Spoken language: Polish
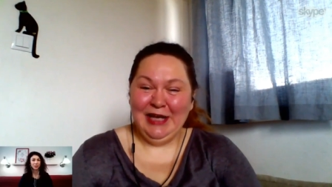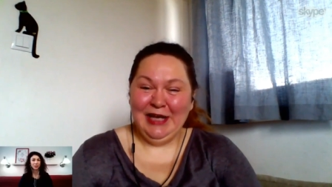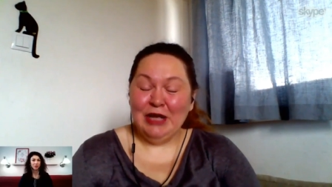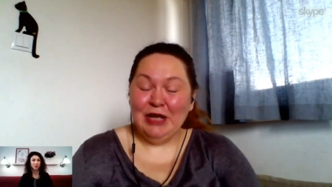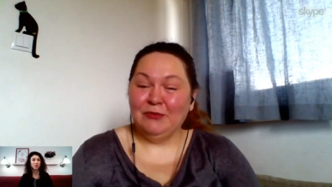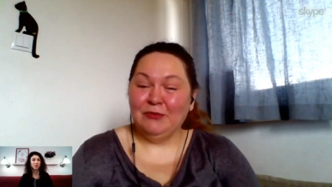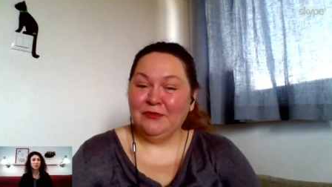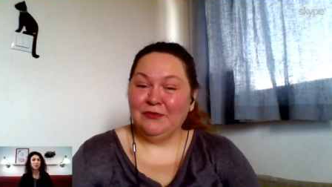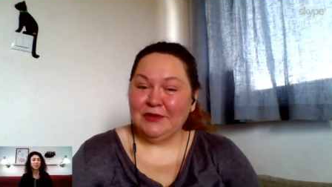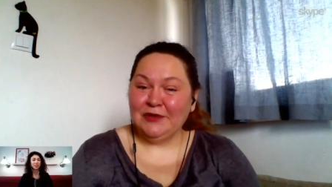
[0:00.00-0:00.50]

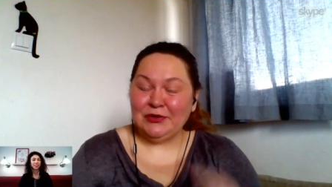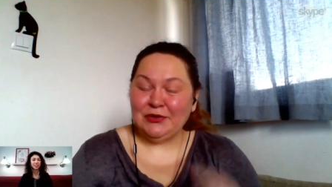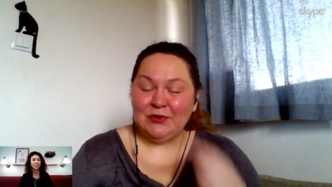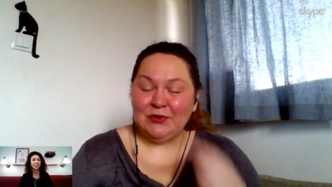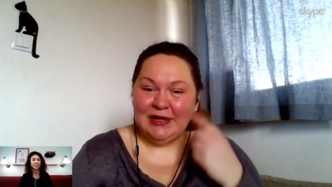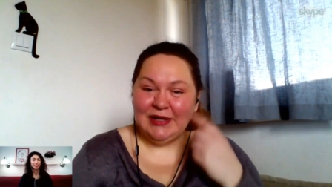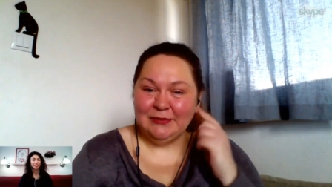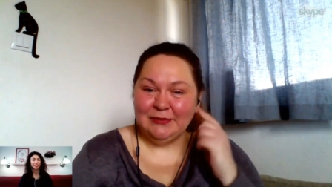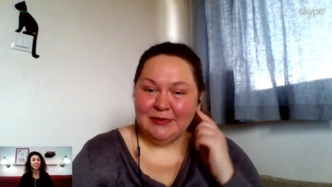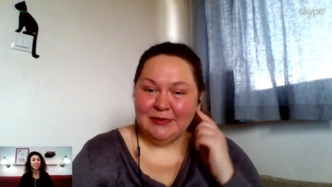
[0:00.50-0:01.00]
bo w
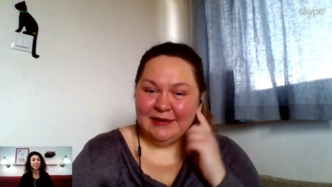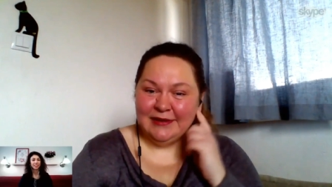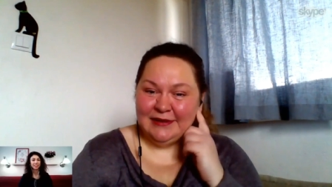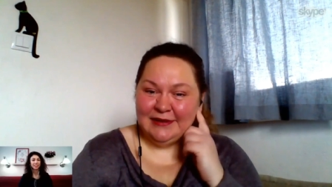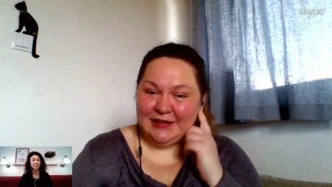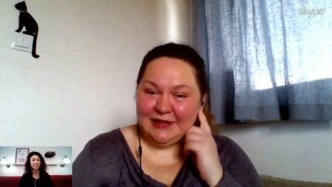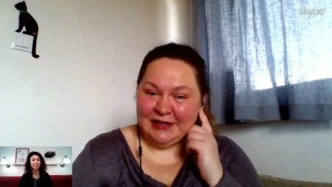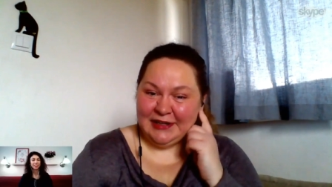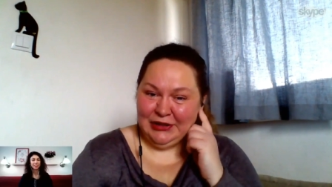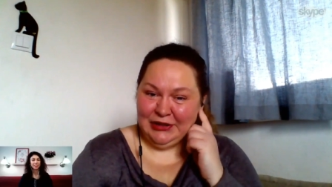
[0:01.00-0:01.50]
wirtualnym
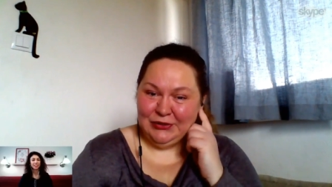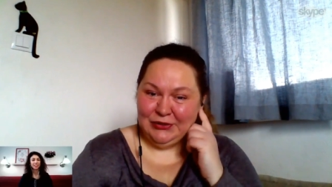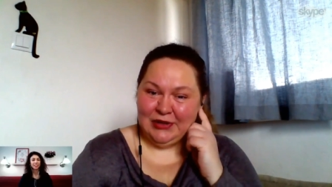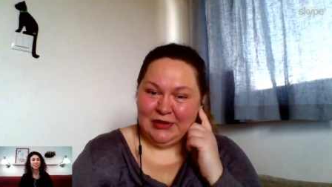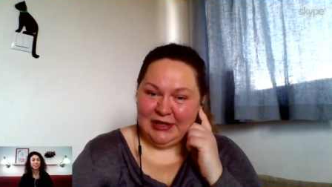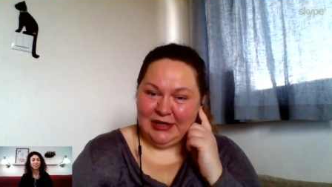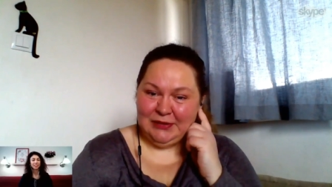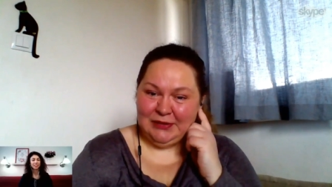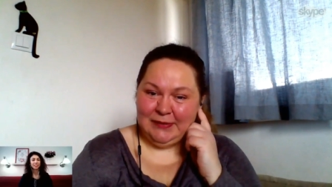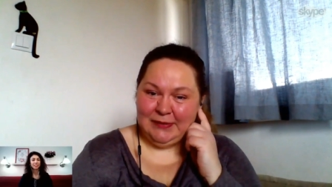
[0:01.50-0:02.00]
y, trekkingu
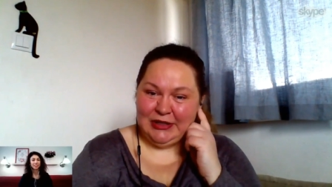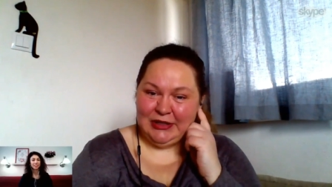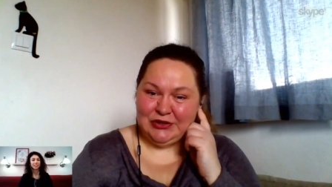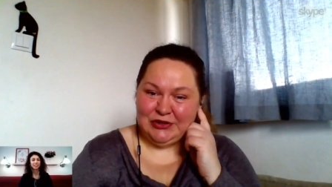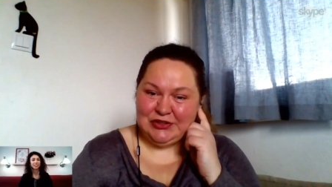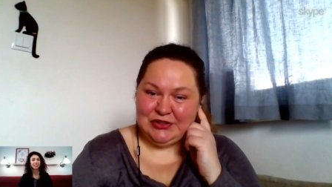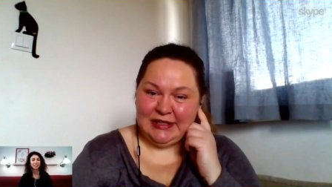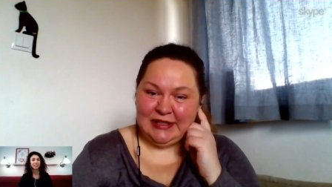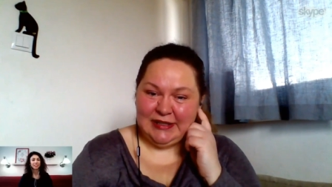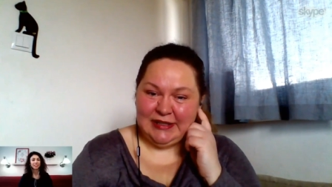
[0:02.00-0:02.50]
ja chyba
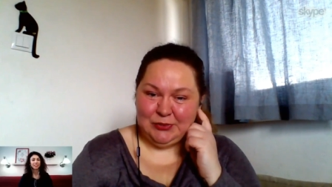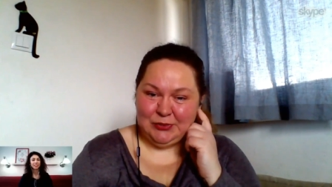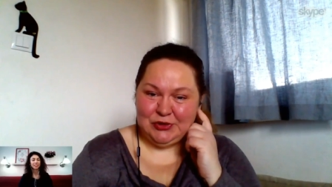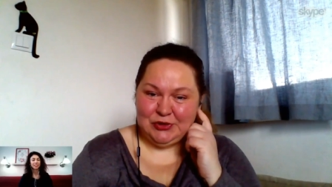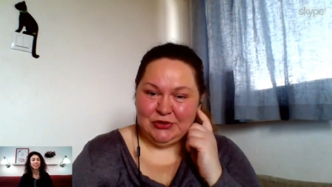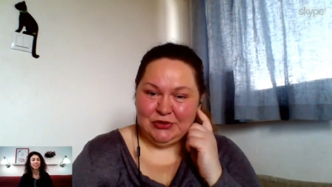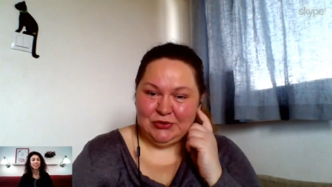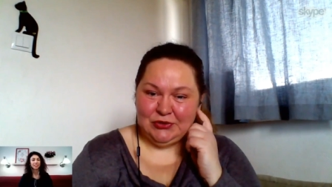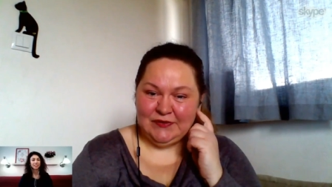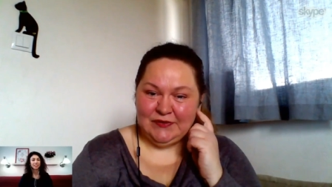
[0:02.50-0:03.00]
jakoś tak na
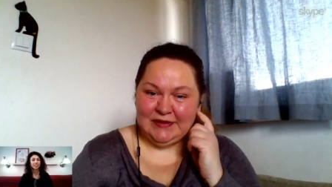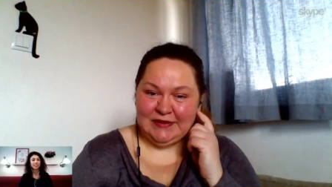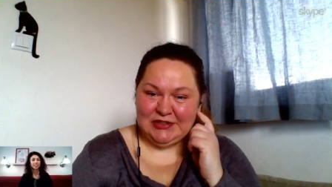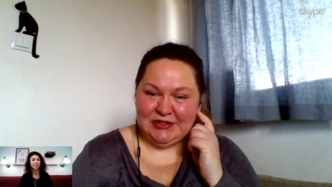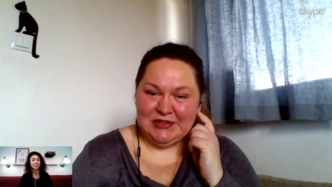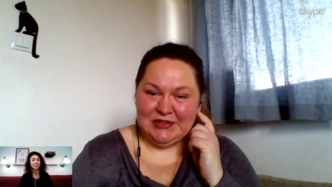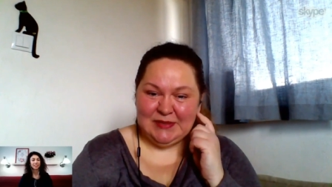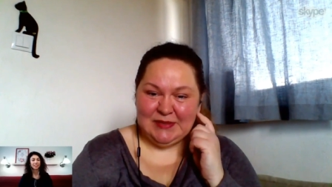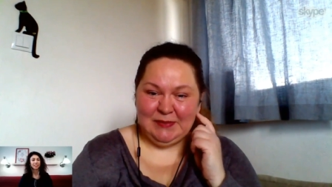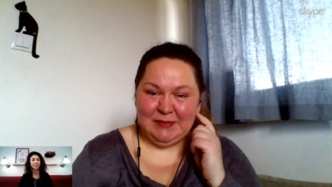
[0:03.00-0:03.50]
początku
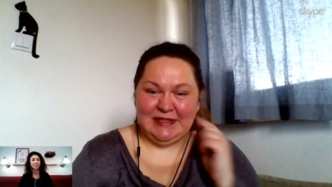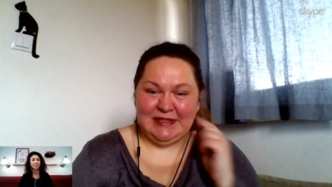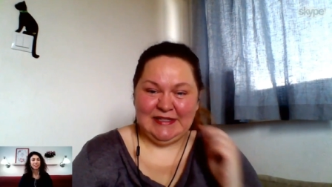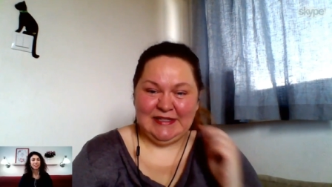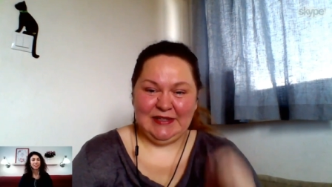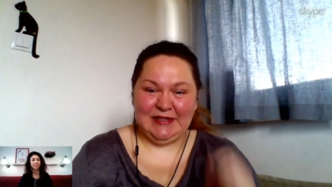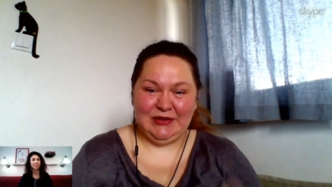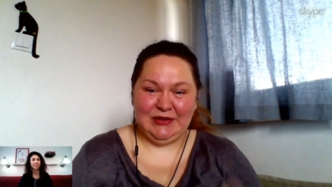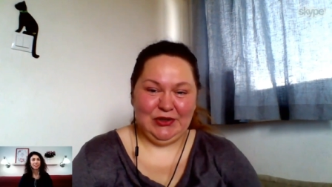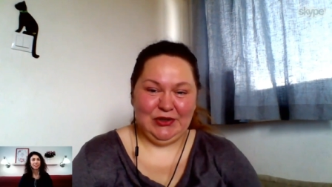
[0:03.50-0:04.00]

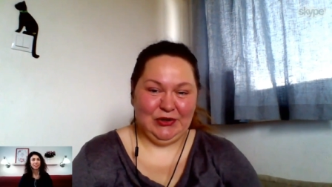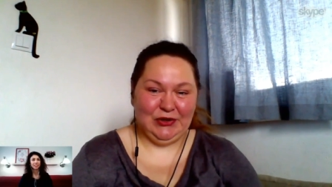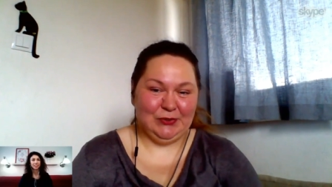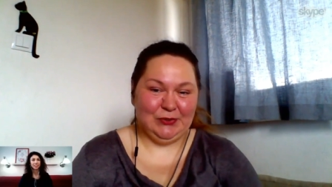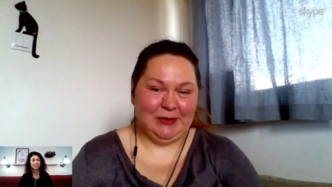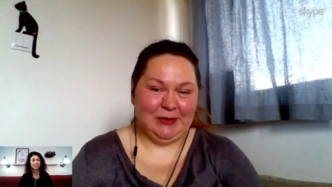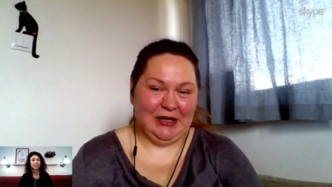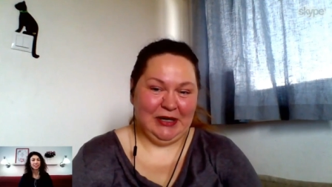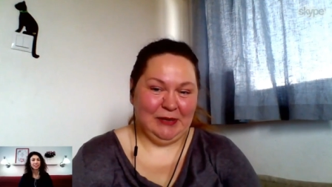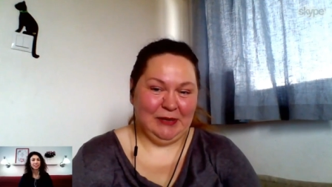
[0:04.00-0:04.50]
2015 roku
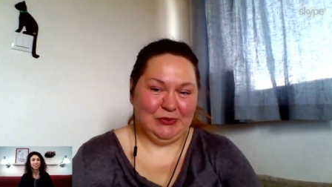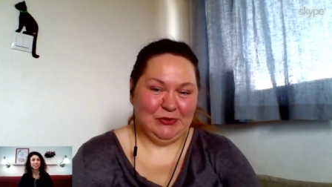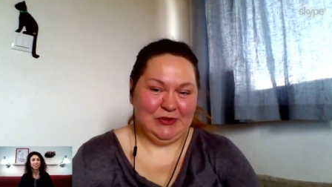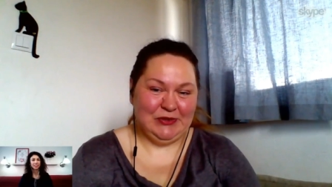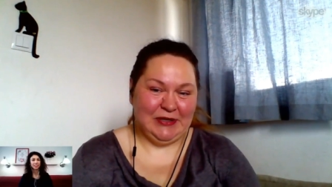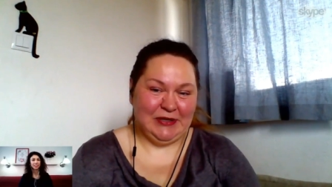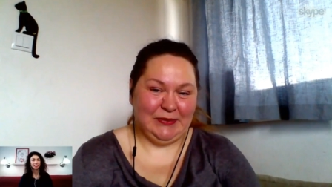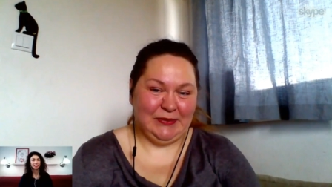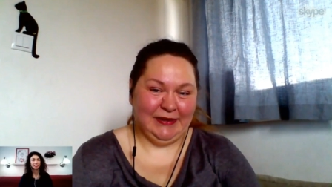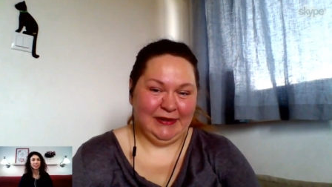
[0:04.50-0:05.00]
brałam
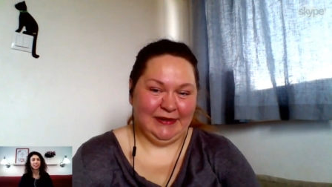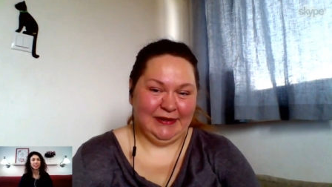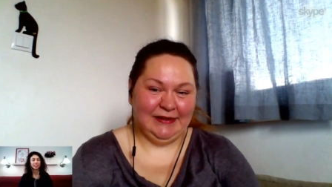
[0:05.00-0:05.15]
udział.